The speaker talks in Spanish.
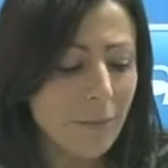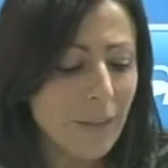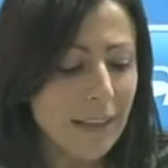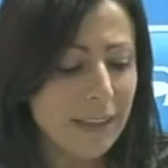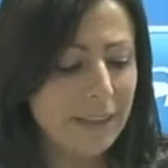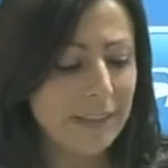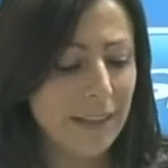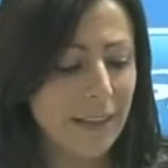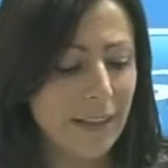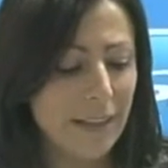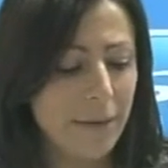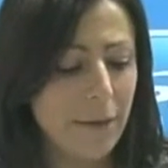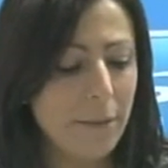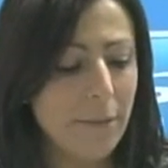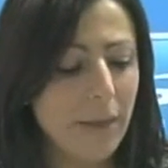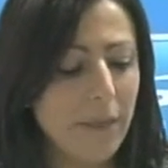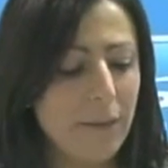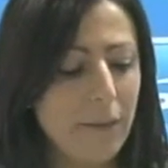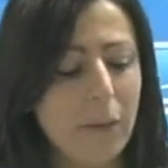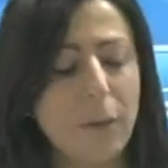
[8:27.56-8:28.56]
que se le debe
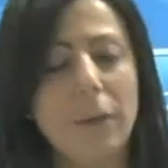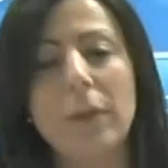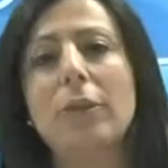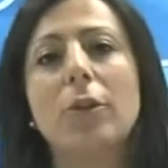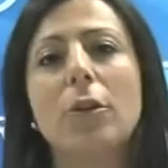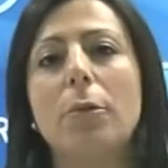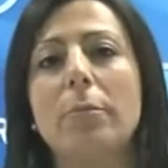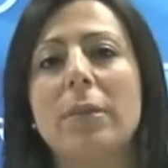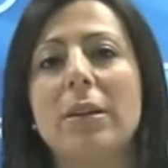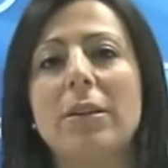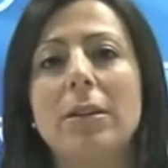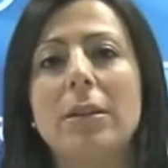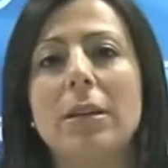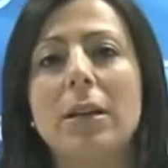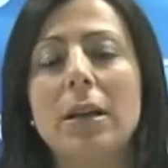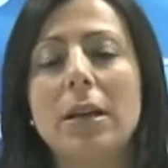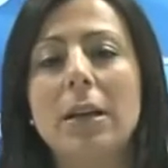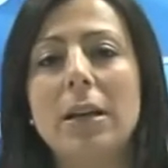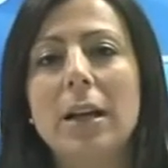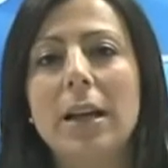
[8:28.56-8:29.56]
más de 200.000
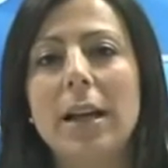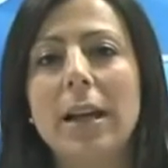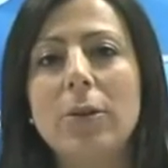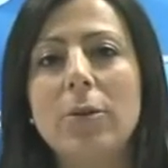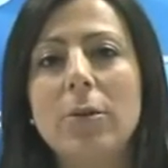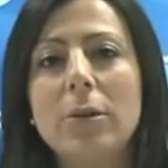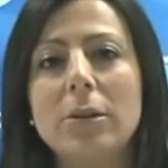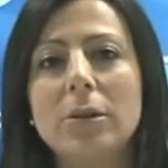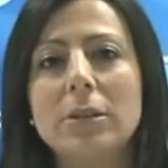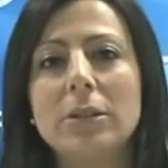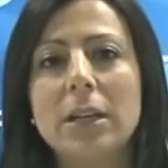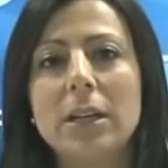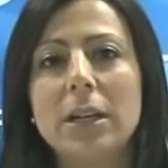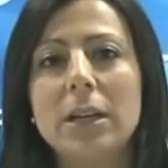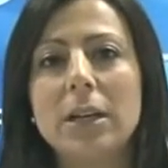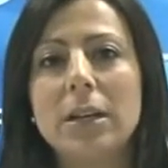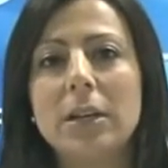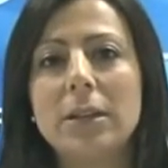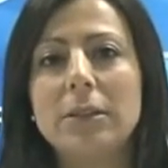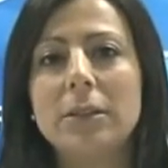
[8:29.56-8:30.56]
euros
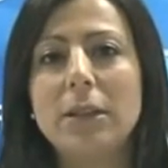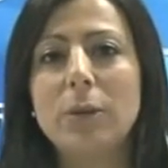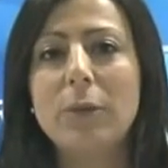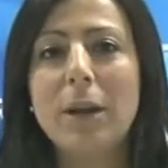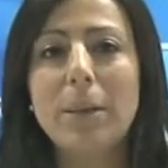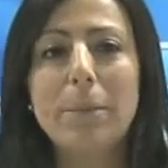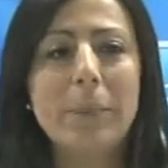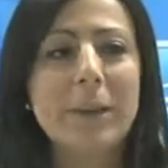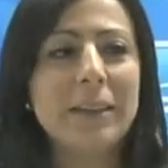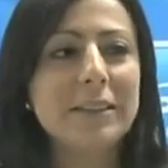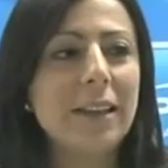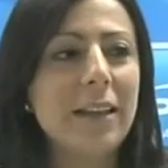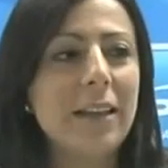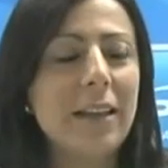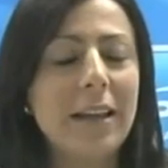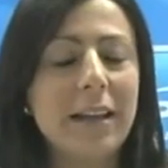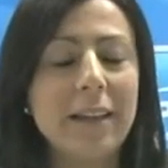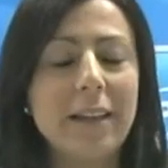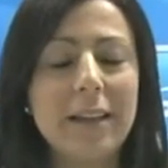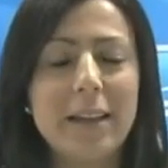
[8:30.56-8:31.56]
de una empresa de
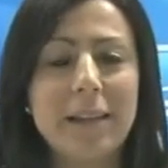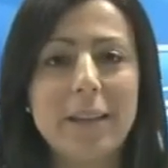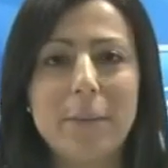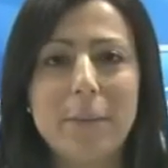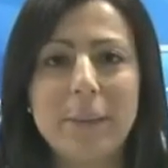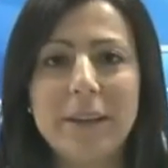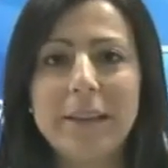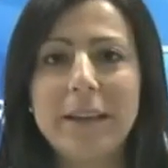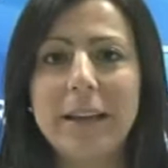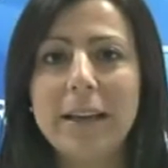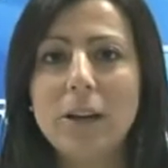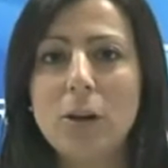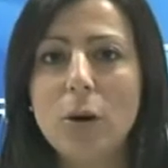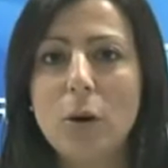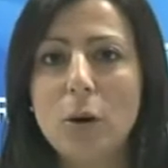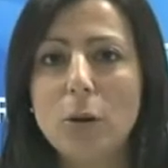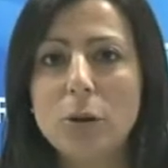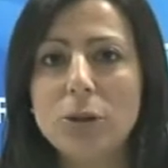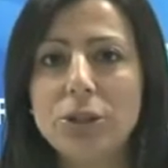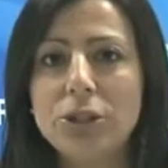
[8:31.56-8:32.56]
la que dependen
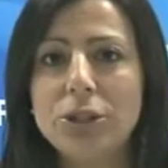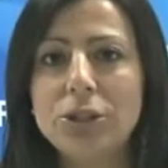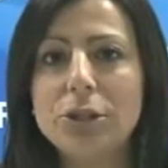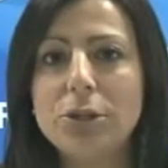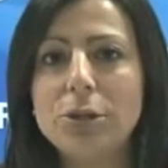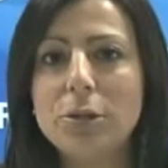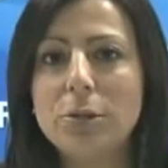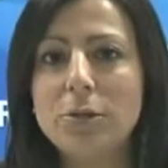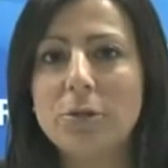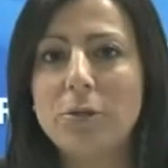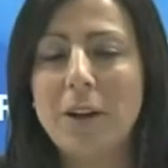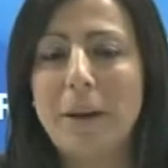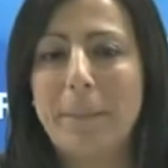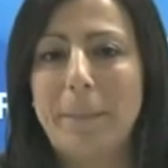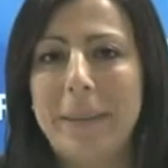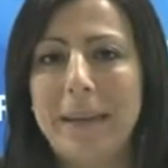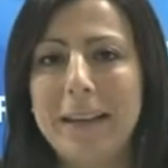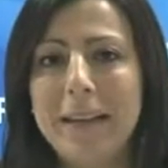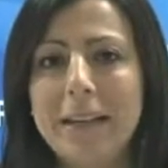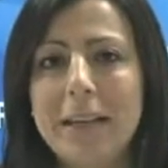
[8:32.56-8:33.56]
ocho
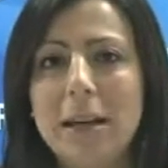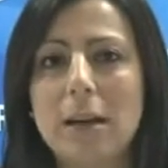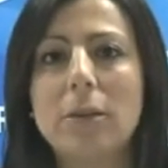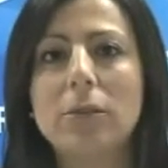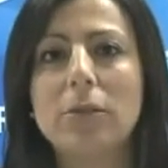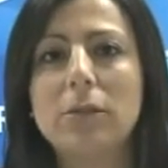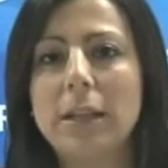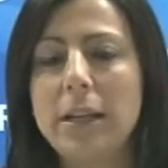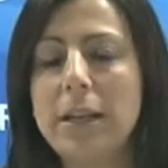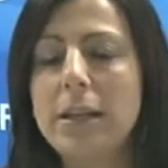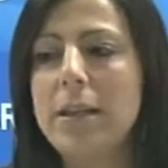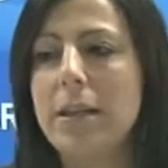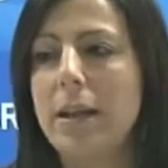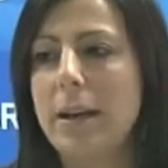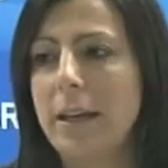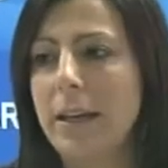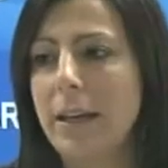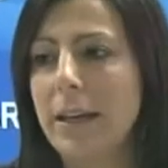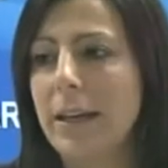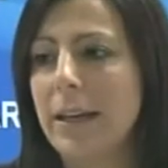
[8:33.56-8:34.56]
familias
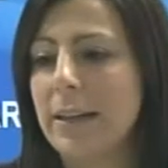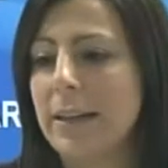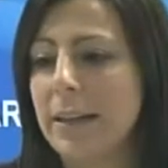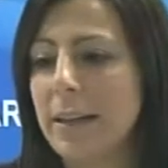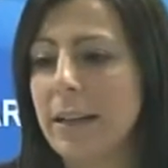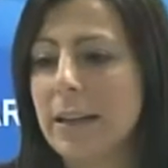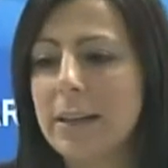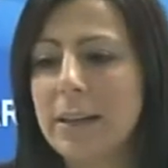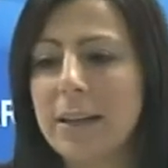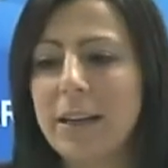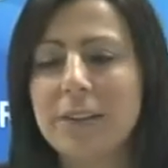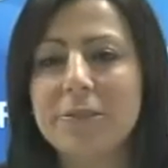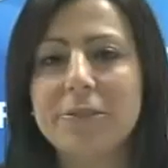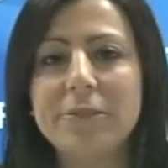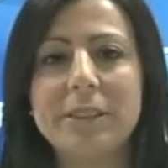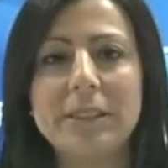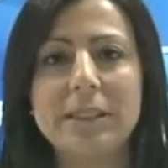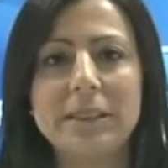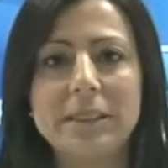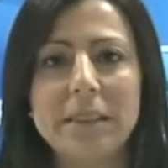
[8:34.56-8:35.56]
rondeñas y que están
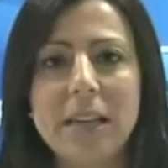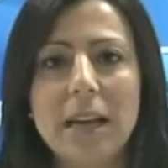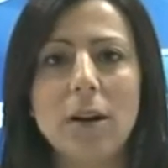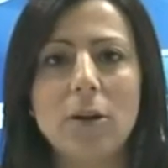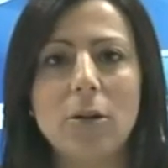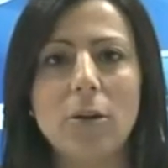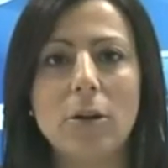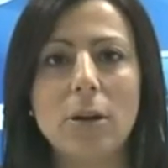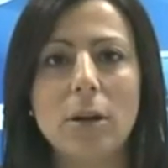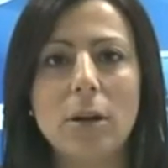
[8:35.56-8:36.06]
asfixiados